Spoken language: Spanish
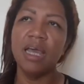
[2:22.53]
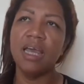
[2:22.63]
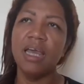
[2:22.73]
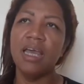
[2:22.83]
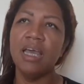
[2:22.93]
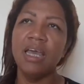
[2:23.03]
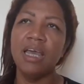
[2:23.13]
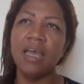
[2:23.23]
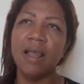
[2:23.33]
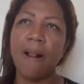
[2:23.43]

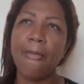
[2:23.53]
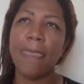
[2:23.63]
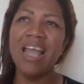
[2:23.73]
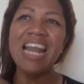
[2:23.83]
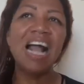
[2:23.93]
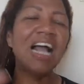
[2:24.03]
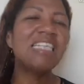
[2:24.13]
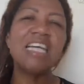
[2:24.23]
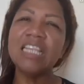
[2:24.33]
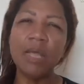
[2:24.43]
Eh, en la
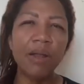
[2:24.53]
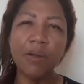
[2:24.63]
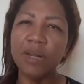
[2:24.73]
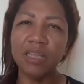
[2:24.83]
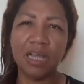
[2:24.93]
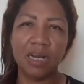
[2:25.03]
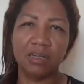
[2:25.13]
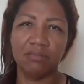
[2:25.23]
calle, ¿qué te van a brindar?